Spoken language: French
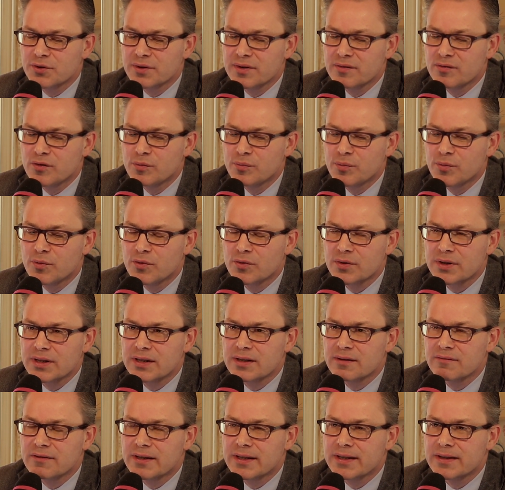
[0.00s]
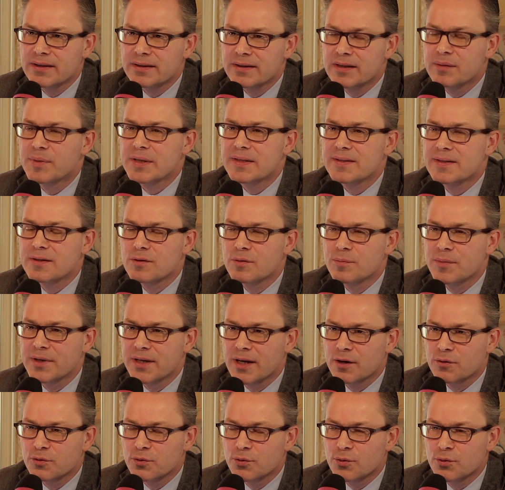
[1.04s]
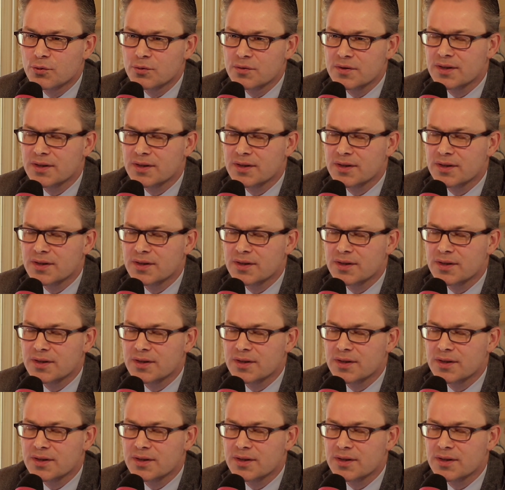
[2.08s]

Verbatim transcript: de développement qui va dépasser le milliard d'euros,